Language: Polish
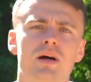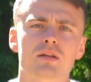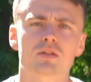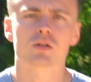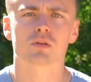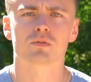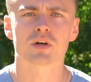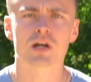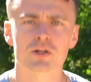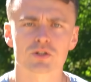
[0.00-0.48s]

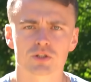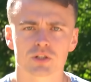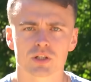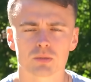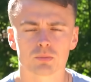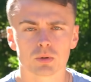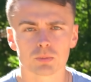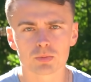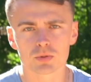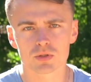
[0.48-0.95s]
bardzo
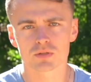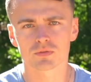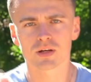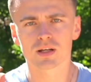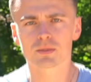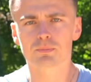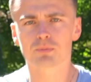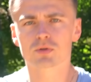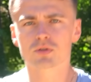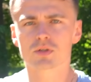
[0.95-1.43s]
ważny, bo
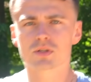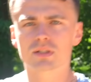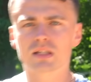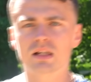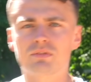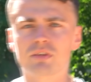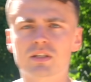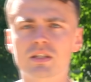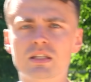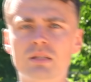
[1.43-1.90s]
pozwala
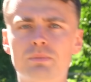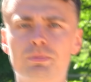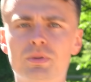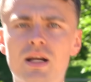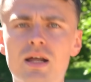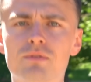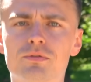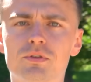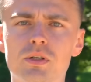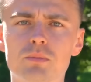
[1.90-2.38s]
pozostawać
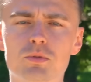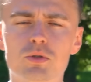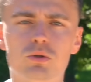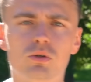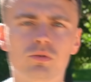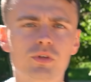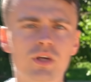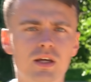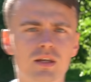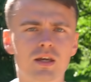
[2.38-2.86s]
sprawnym
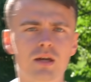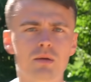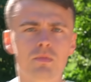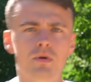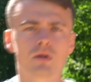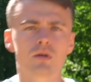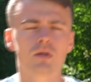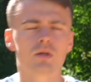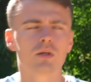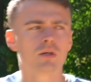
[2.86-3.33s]

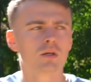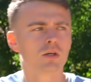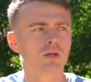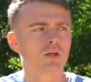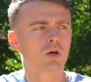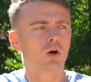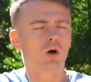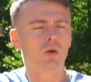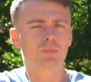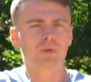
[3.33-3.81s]
człowiekiem,
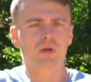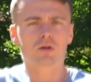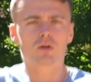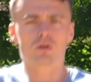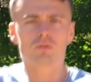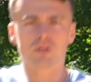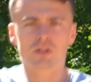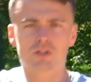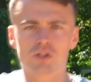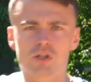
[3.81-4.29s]

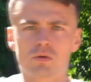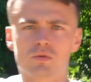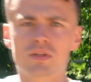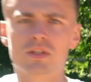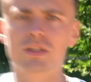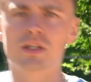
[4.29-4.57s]
opiekować się